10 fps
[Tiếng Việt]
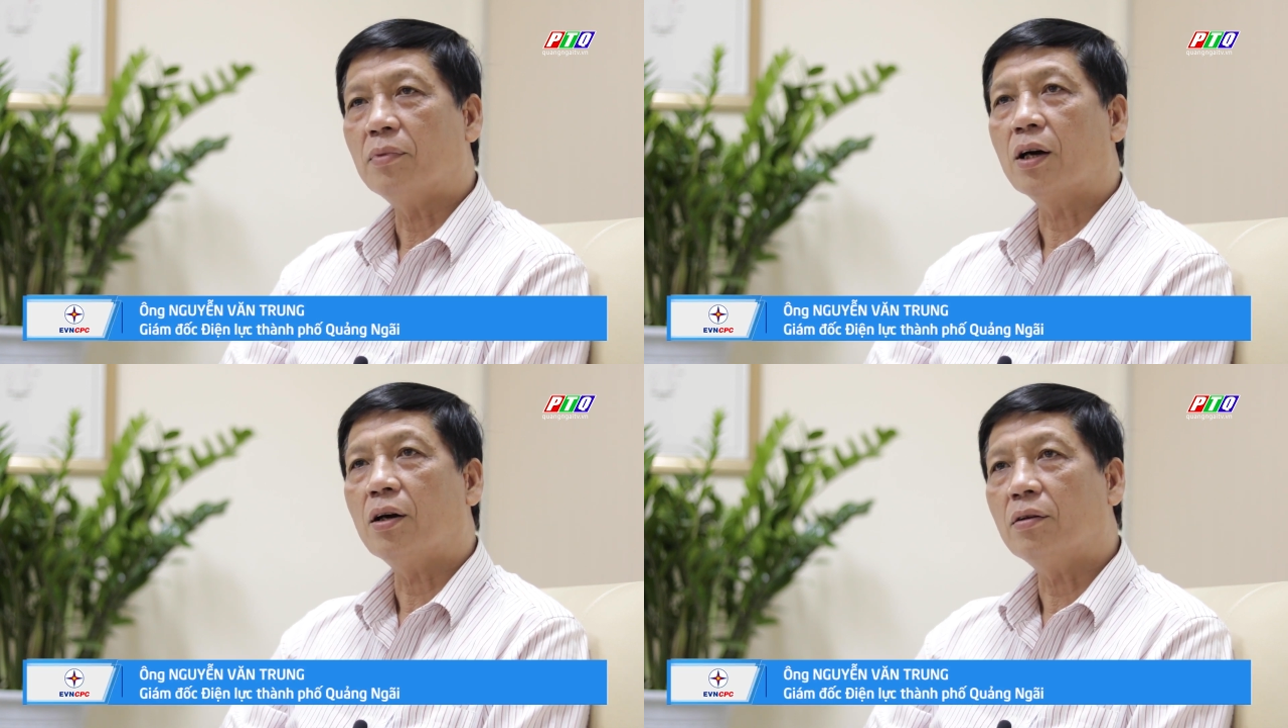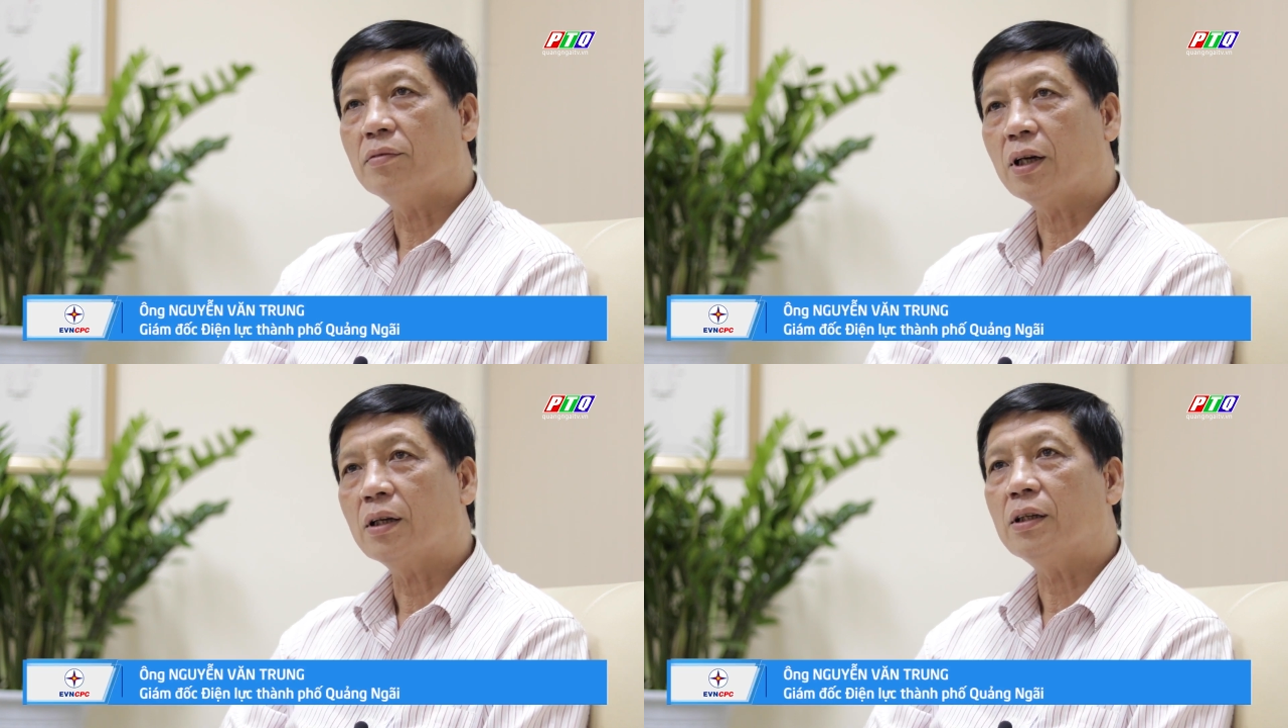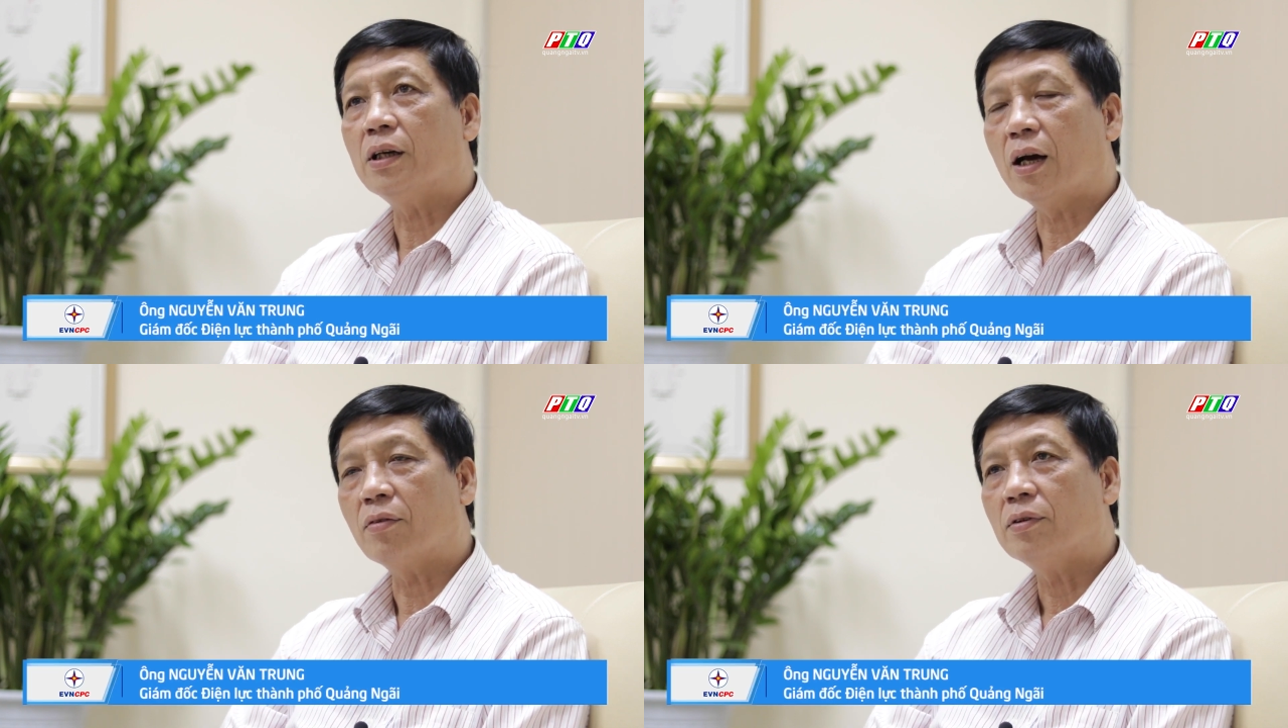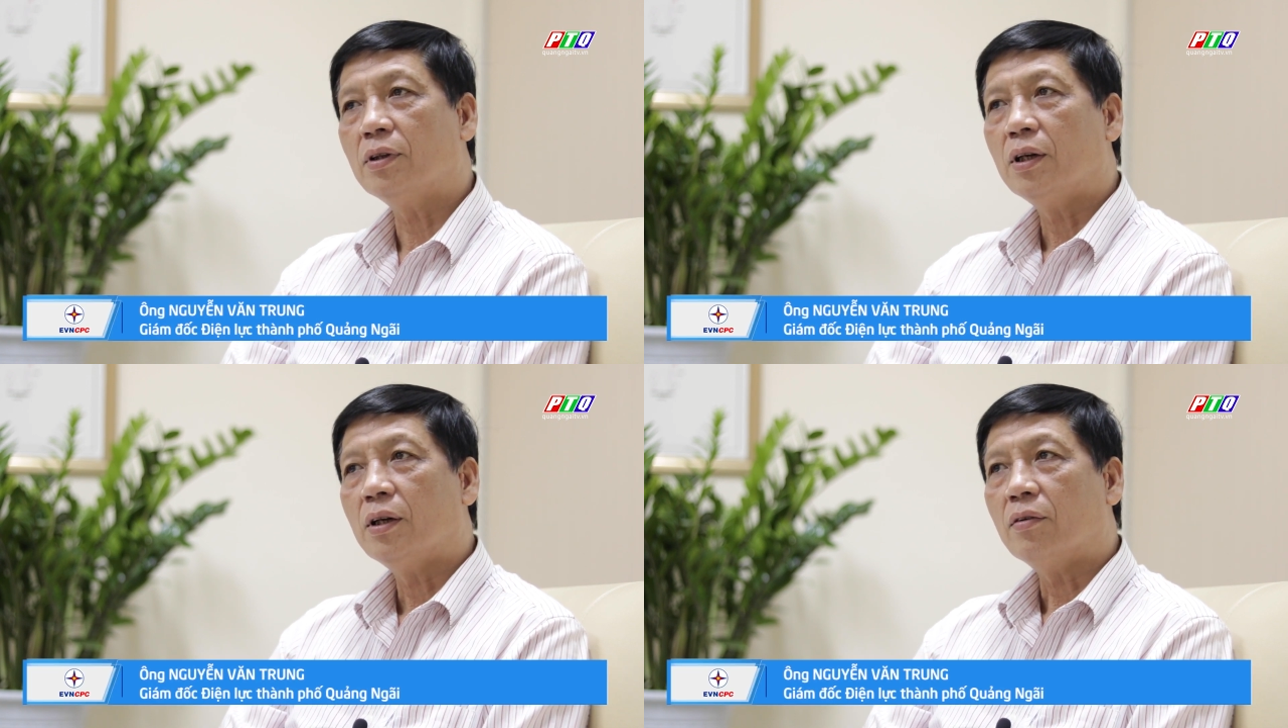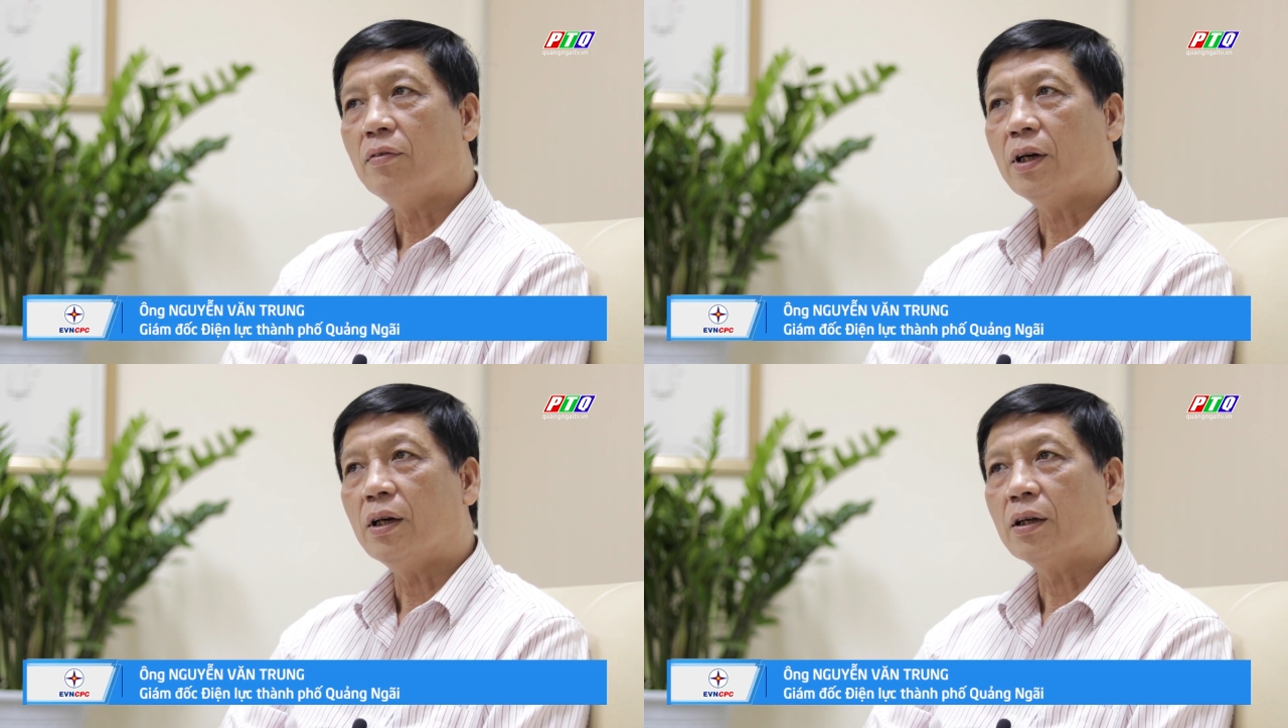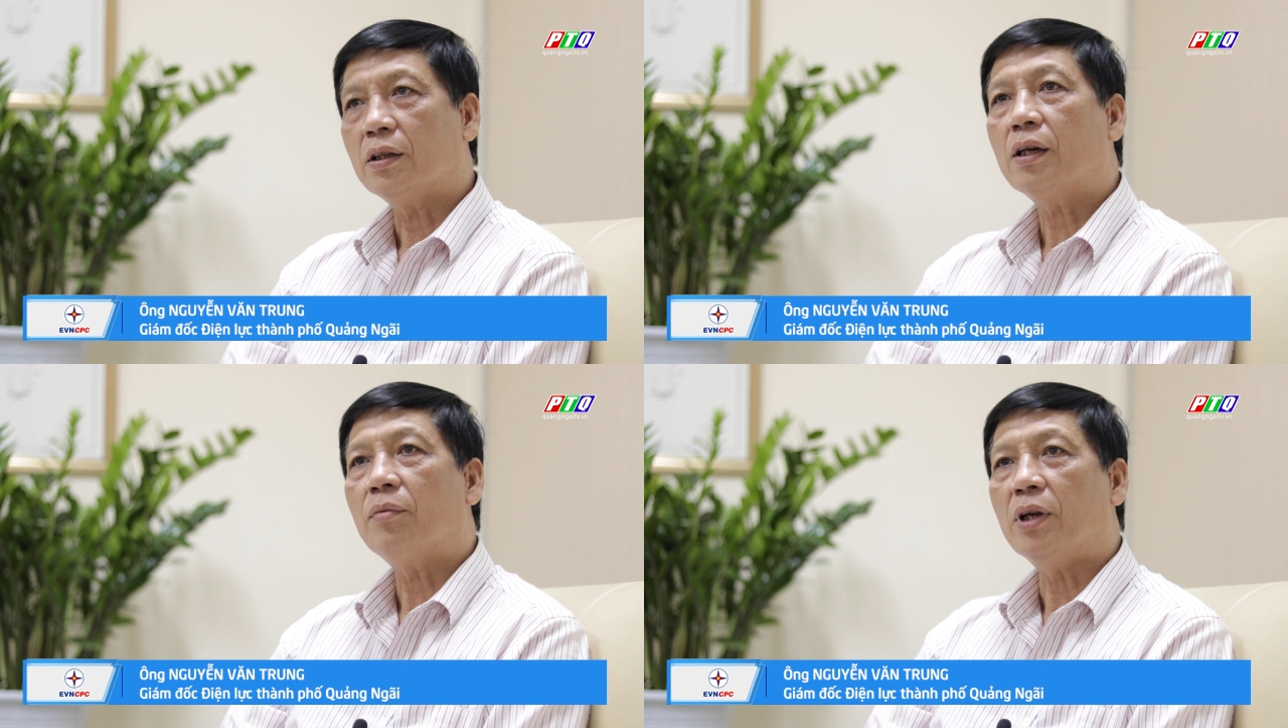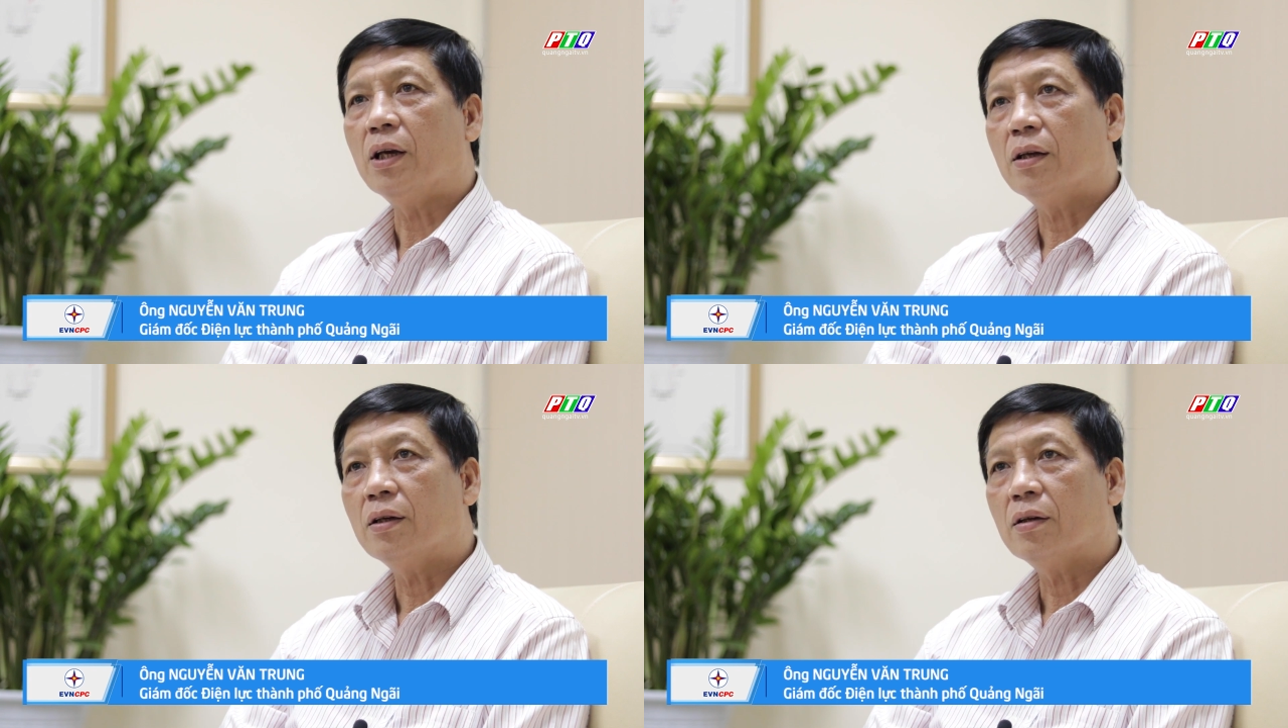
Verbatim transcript: bà con các trường học về tiết kiệm điện.